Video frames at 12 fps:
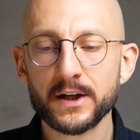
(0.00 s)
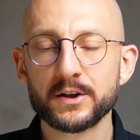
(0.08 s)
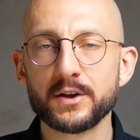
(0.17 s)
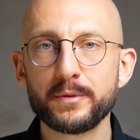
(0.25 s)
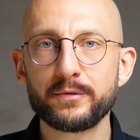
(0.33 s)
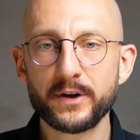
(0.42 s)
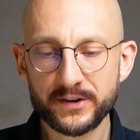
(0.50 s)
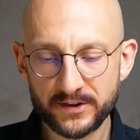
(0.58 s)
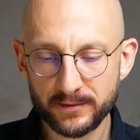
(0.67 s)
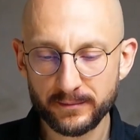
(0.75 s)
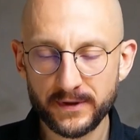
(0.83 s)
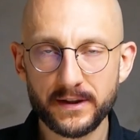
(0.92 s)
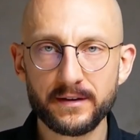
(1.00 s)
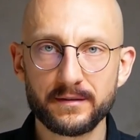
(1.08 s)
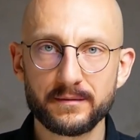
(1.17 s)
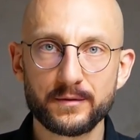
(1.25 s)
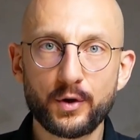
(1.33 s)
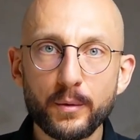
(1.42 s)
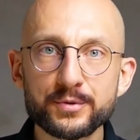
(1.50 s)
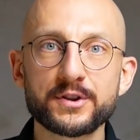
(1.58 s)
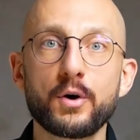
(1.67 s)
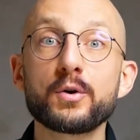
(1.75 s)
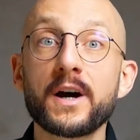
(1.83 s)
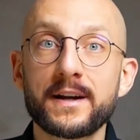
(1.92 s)
no bo właśnie my
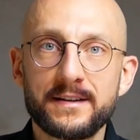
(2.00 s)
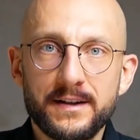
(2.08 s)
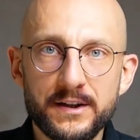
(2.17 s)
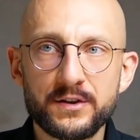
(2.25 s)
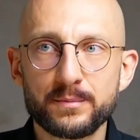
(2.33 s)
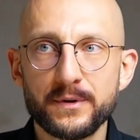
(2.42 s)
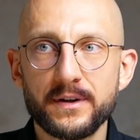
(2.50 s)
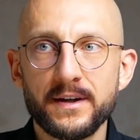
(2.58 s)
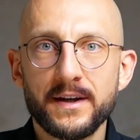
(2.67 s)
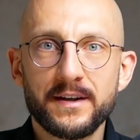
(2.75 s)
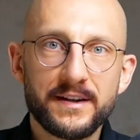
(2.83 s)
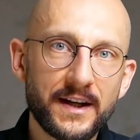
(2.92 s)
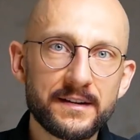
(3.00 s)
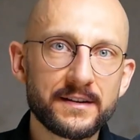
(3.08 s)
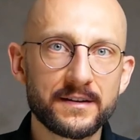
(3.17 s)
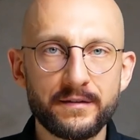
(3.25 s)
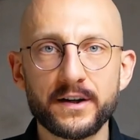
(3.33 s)
dobrze ogarnęliśmy jeden,